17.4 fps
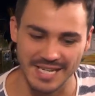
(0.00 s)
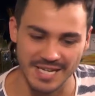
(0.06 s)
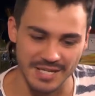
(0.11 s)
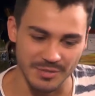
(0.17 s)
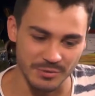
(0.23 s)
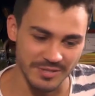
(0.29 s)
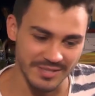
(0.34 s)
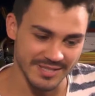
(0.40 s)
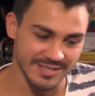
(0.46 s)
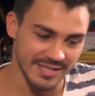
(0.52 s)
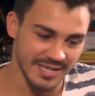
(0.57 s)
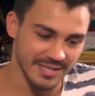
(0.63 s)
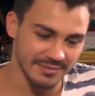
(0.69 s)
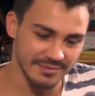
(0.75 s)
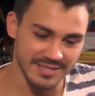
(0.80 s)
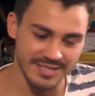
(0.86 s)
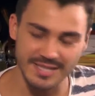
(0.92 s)
Ой,
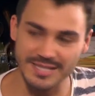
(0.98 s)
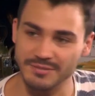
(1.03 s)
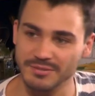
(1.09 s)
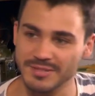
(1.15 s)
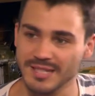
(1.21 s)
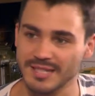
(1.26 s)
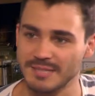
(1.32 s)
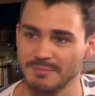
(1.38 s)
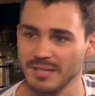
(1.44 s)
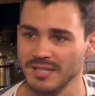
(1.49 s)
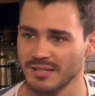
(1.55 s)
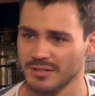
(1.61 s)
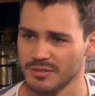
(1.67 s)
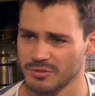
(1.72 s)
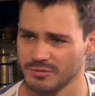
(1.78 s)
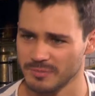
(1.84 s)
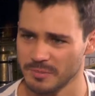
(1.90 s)
настроение, вы знаете, вот так спать
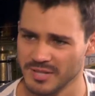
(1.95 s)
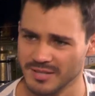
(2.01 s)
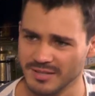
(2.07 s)
хочу вообще, не